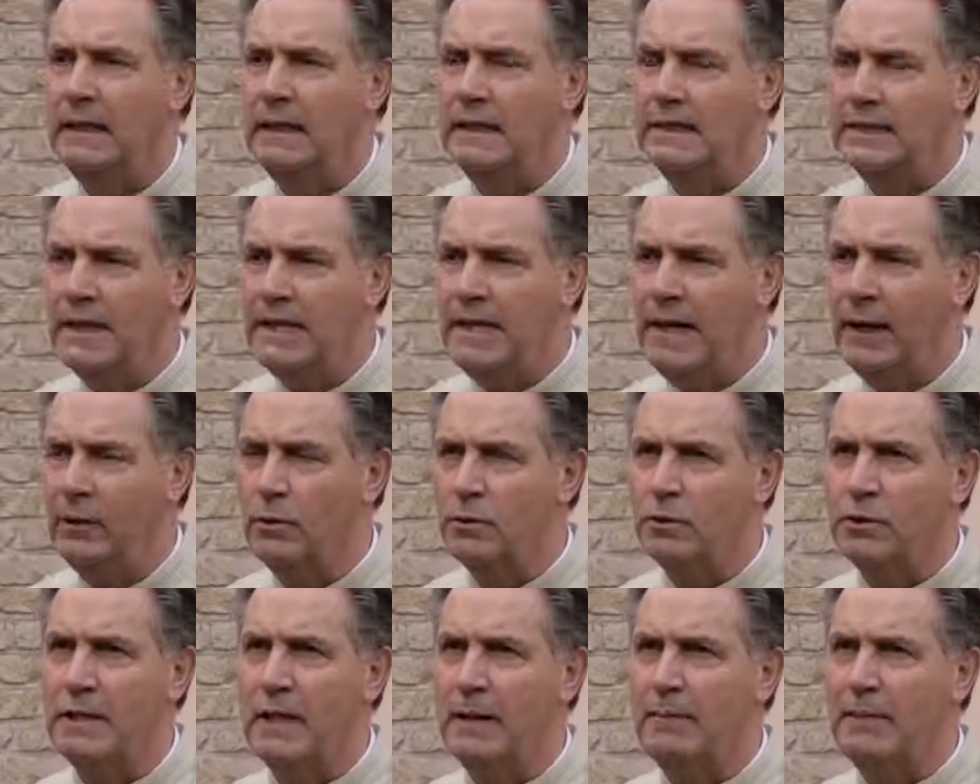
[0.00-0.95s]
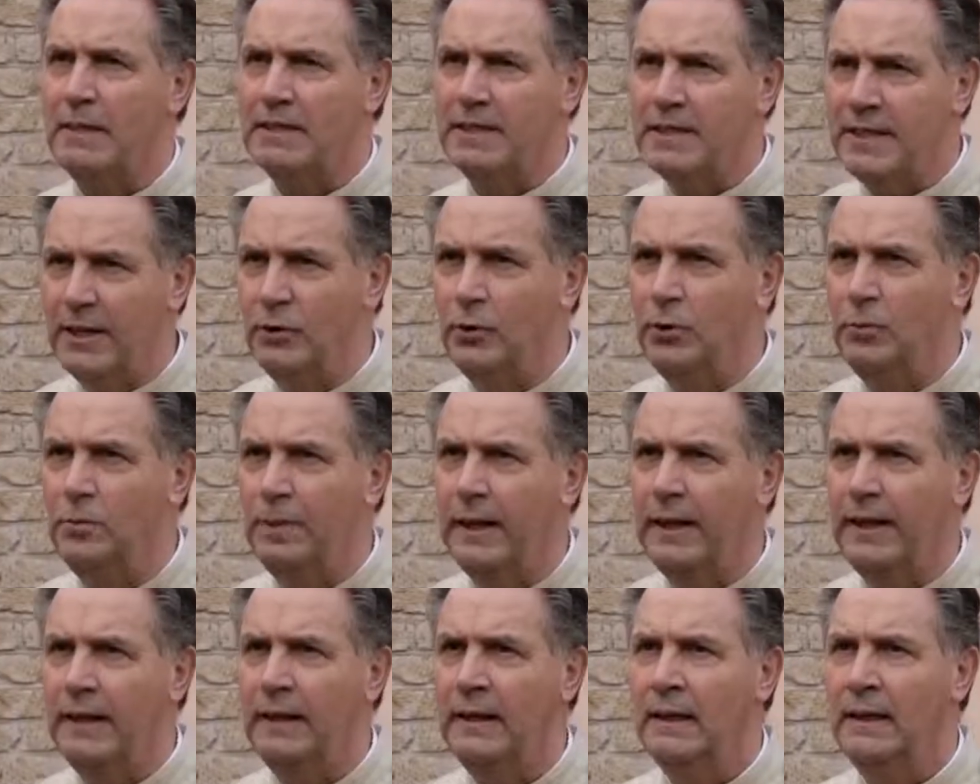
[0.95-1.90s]
Enséñanos la
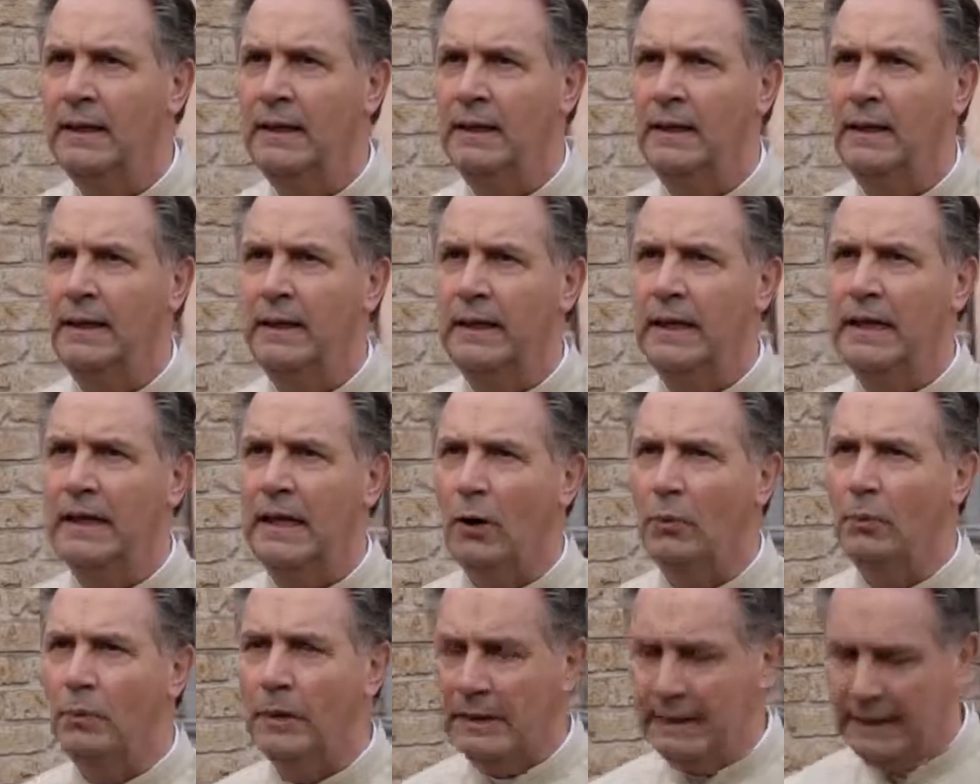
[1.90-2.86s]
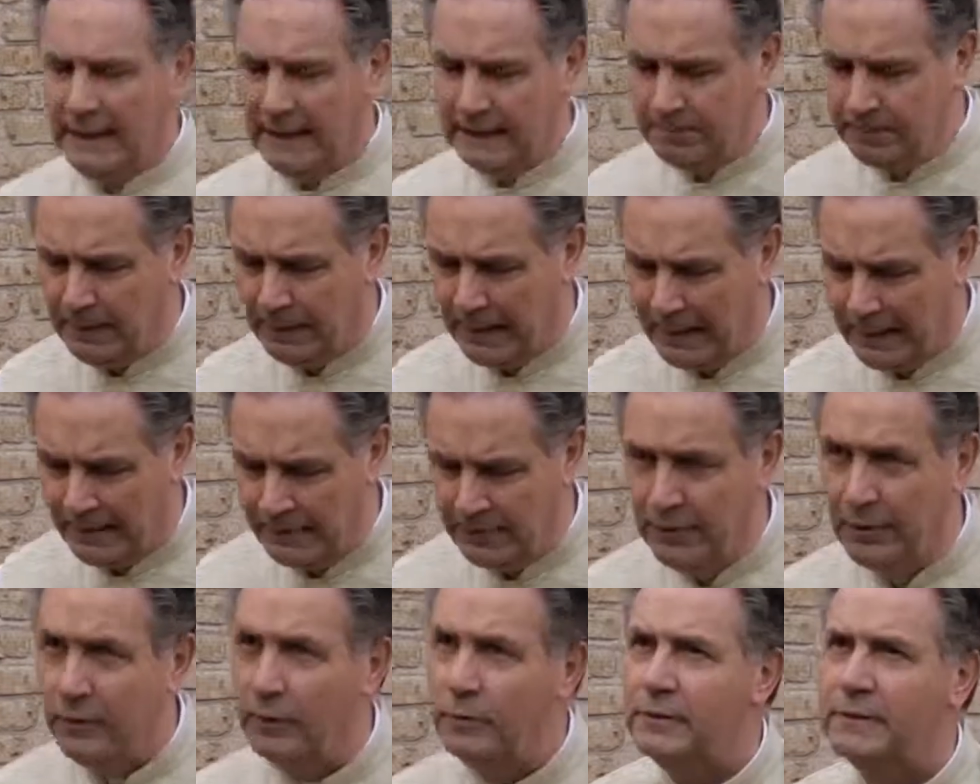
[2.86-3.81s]
mansedumbre y la humildad para
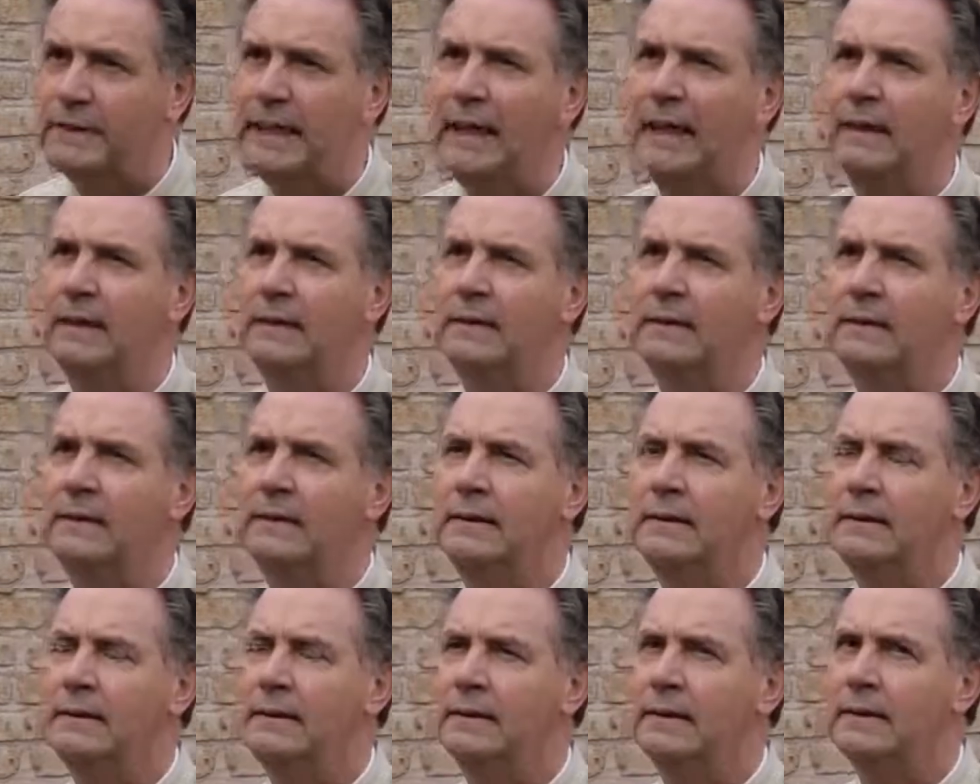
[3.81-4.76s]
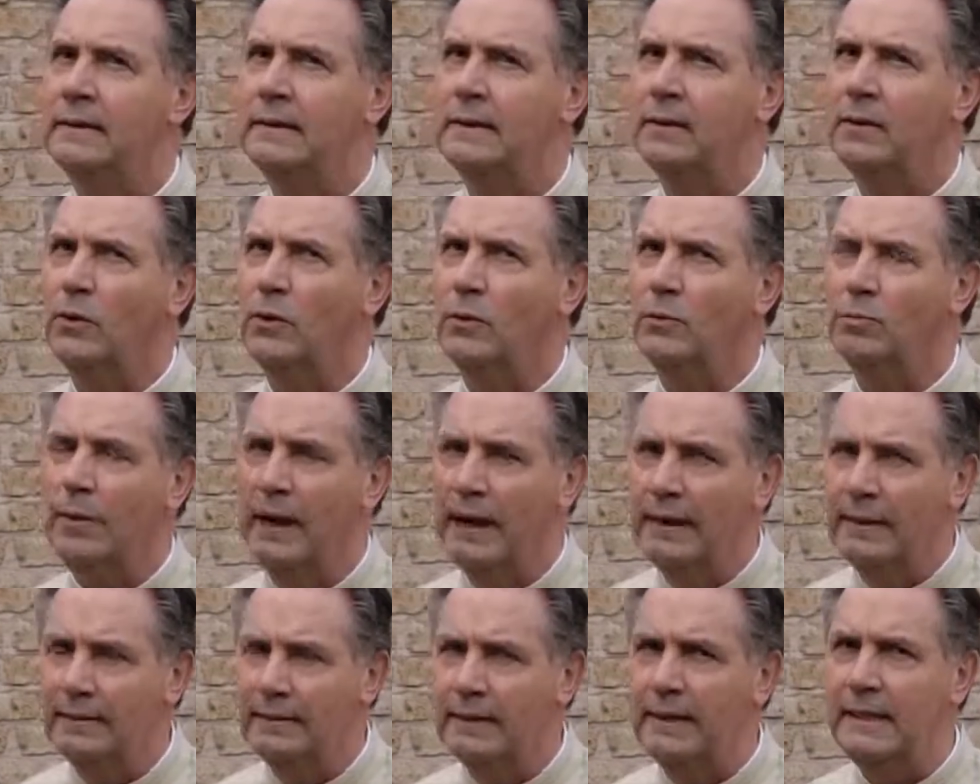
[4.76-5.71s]
afrontar con
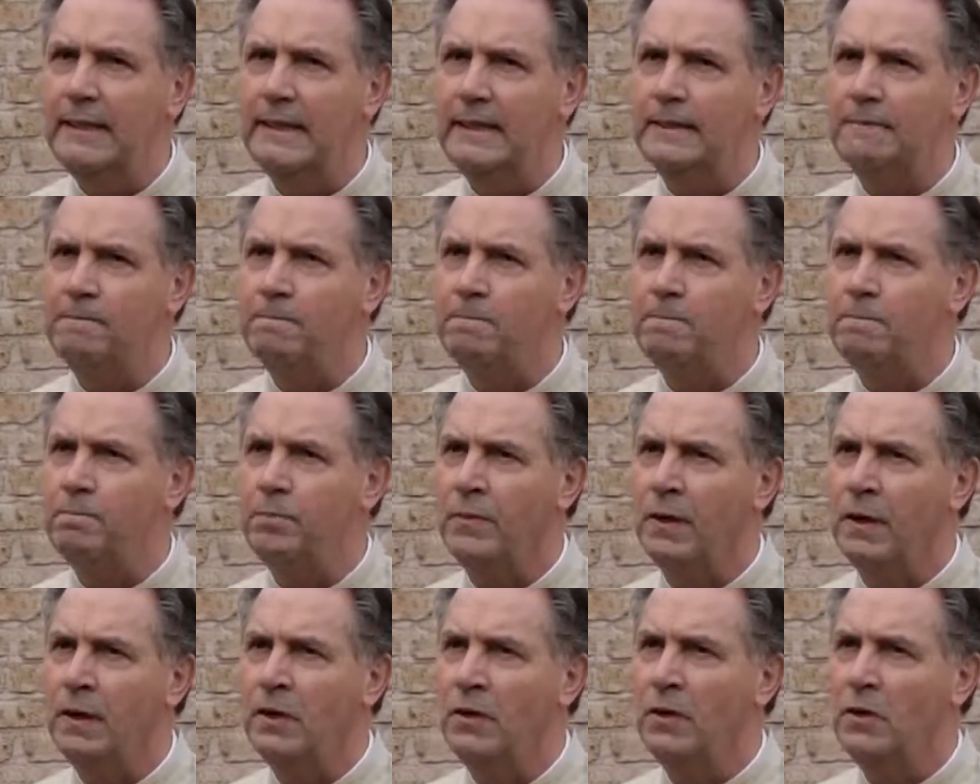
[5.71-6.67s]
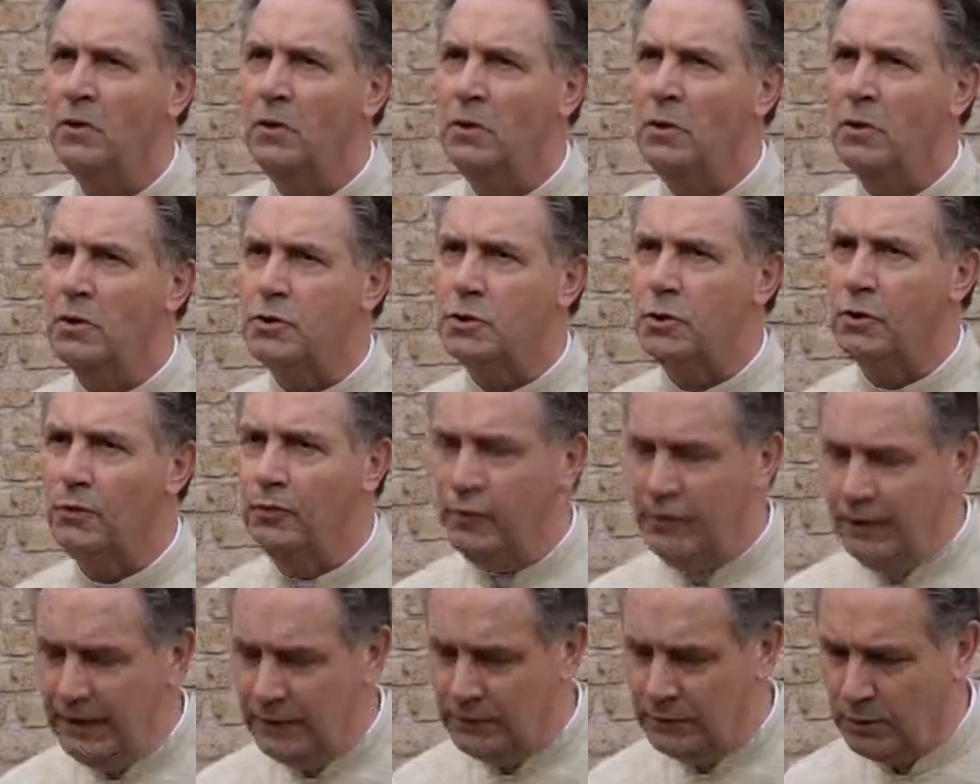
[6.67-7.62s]
valentía los
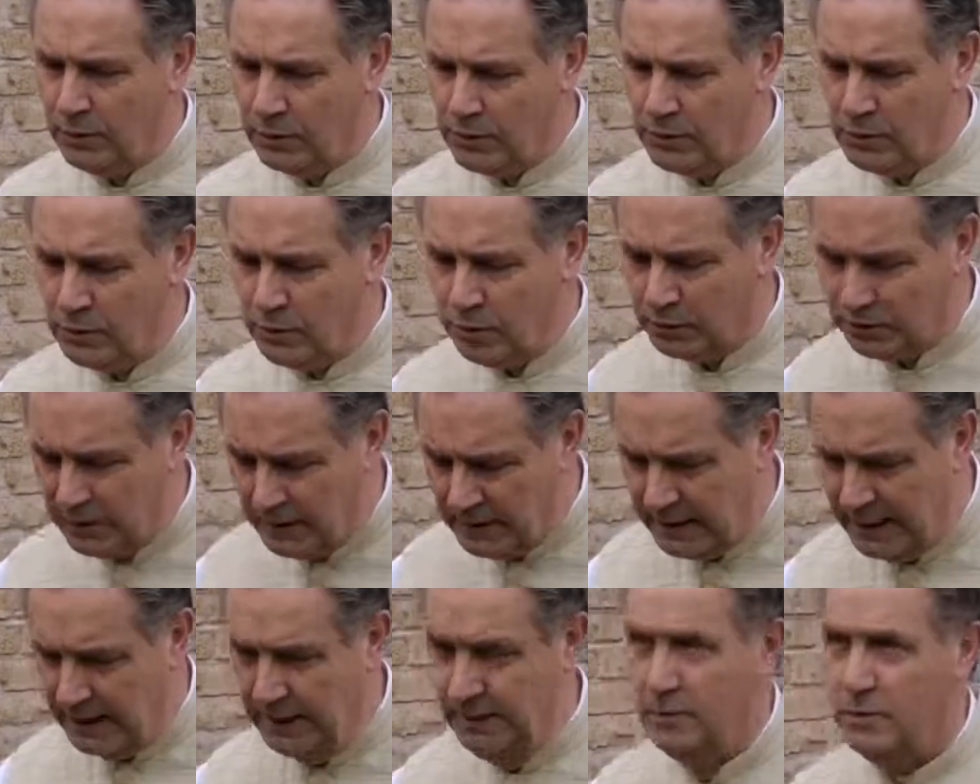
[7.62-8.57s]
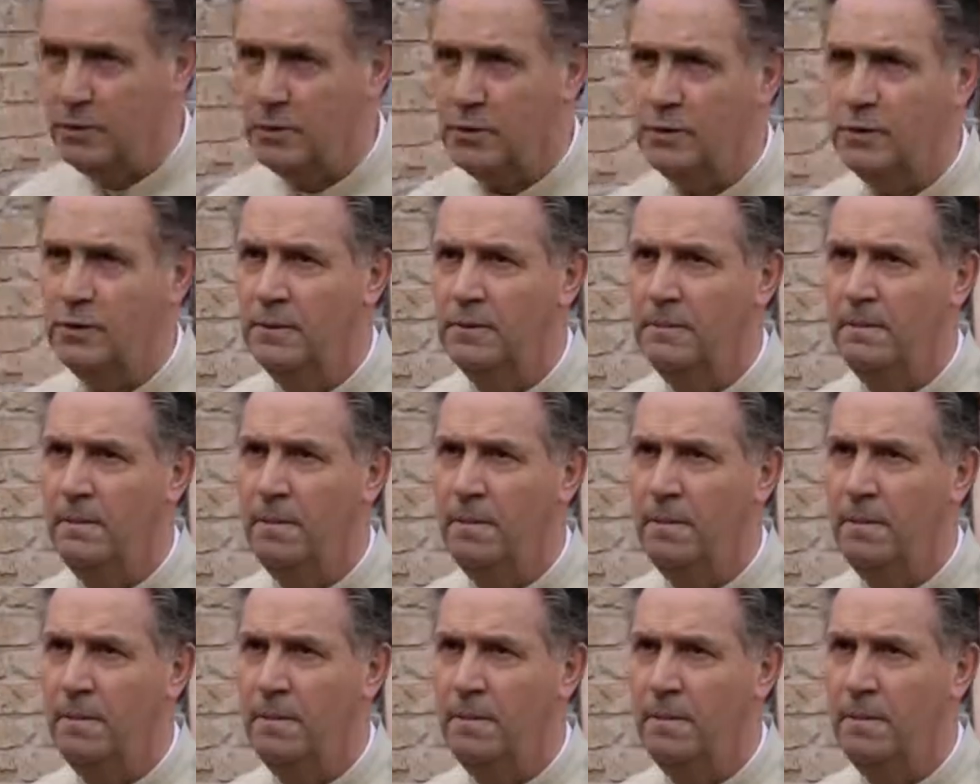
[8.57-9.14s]
conflictos cotidianos,